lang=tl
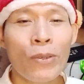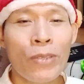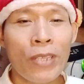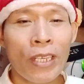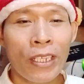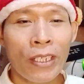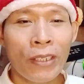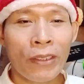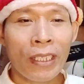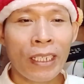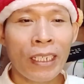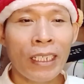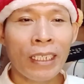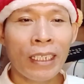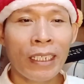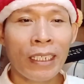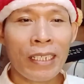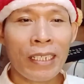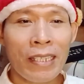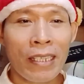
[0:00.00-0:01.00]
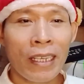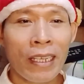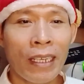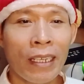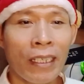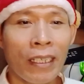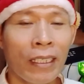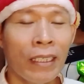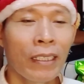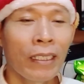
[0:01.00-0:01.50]
ko sa inyo talaga
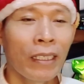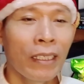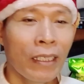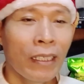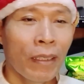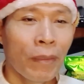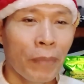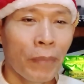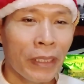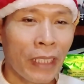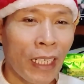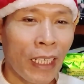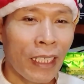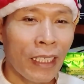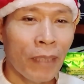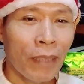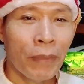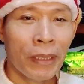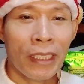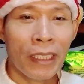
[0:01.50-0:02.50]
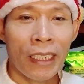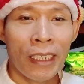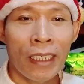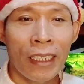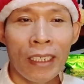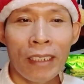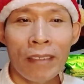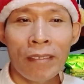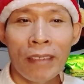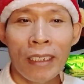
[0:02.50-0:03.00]
kasi matagal naman
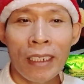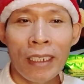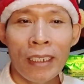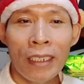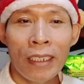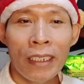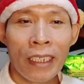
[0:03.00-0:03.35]
talaga ako uh,